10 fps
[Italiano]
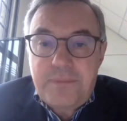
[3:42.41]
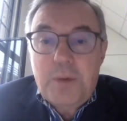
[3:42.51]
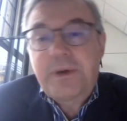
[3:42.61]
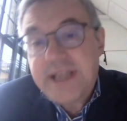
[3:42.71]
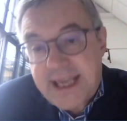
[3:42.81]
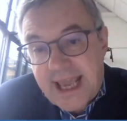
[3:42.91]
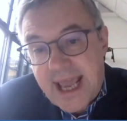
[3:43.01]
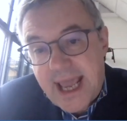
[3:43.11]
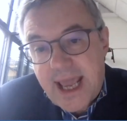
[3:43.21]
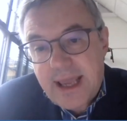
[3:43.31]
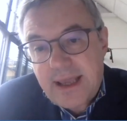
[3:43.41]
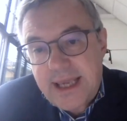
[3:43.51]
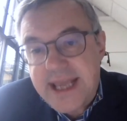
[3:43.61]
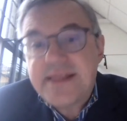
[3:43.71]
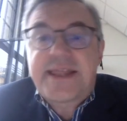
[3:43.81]
Dopodiché
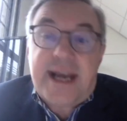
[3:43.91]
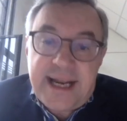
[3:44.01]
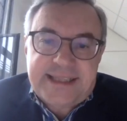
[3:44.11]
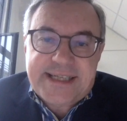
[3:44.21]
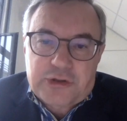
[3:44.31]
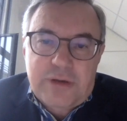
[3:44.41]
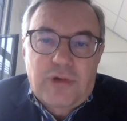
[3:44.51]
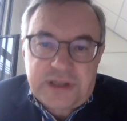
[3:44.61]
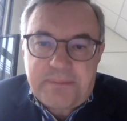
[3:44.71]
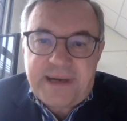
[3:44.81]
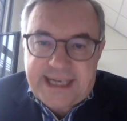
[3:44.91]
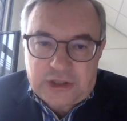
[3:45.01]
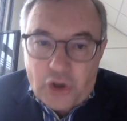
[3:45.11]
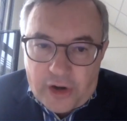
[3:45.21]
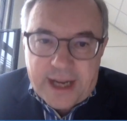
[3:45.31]
internet è stato il
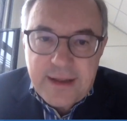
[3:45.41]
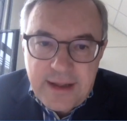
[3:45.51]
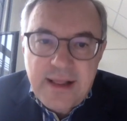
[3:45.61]
moltiplicatore,